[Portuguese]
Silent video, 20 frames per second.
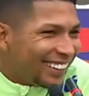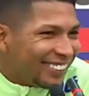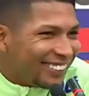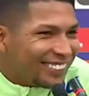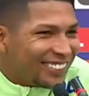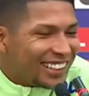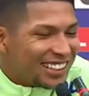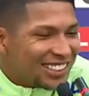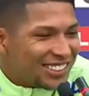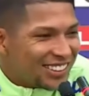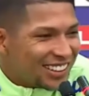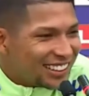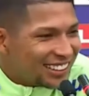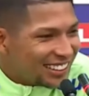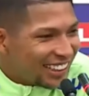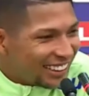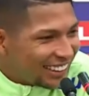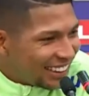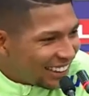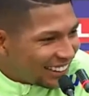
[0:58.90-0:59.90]
Infelizmente,
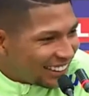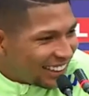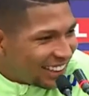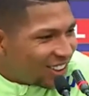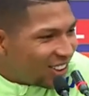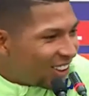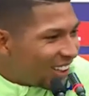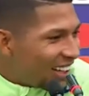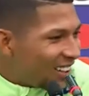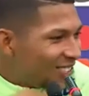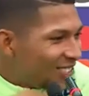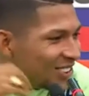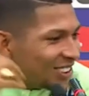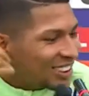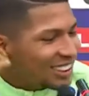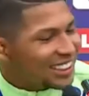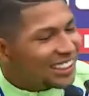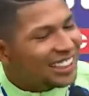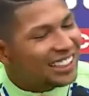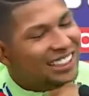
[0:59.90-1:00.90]
até tentei colar a
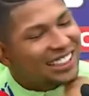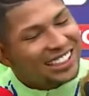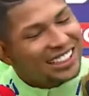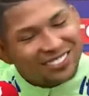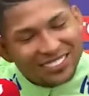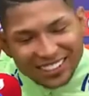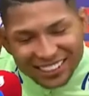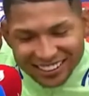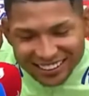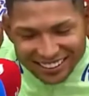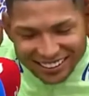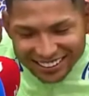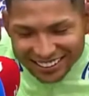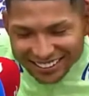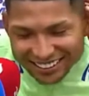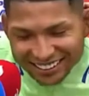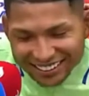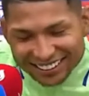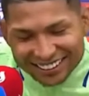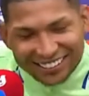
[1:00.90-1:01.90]
música lá, mas
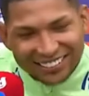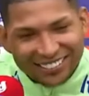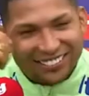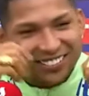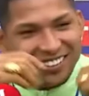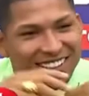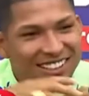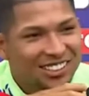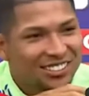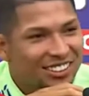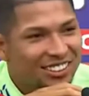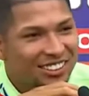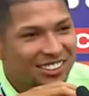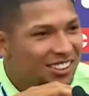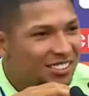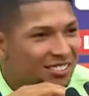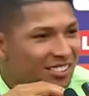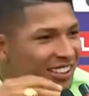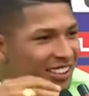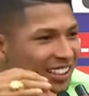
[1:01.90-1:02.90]

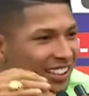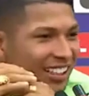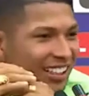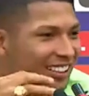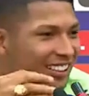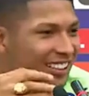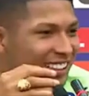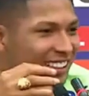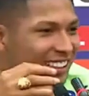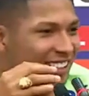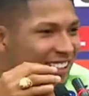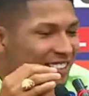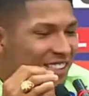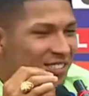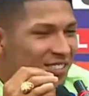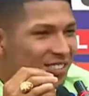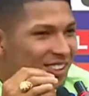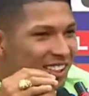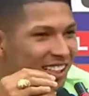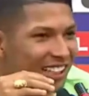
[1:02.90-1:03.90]
infelizmente tive que cantar do mesmo